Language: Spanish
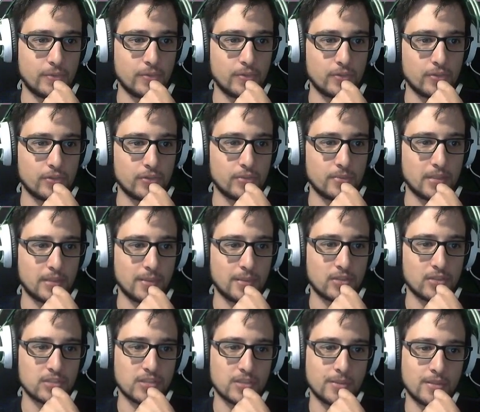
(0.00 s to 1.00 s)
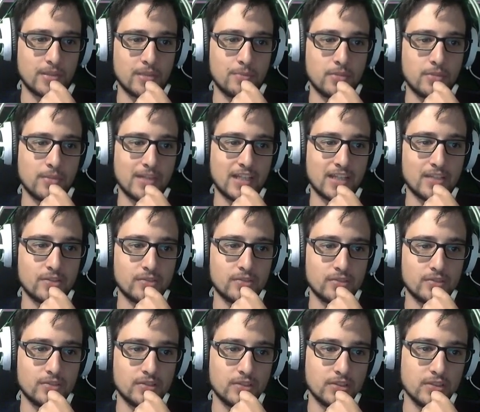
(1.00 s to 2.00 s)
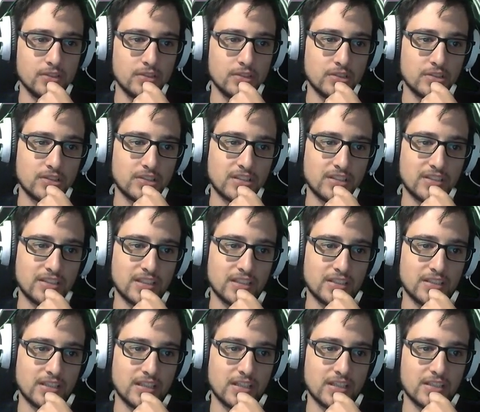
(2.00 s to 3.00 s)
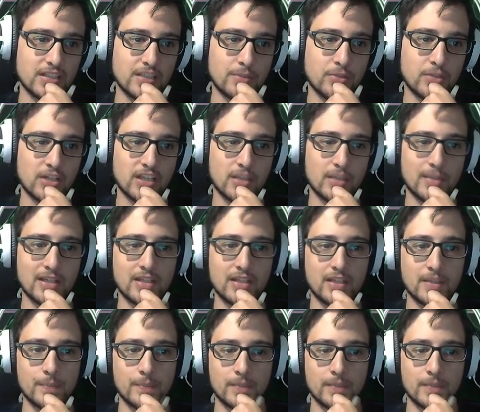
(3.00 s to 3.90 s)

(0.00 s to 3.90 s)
no lo tengo por la mano. Se vende muy barato. 86, hay poca demanda.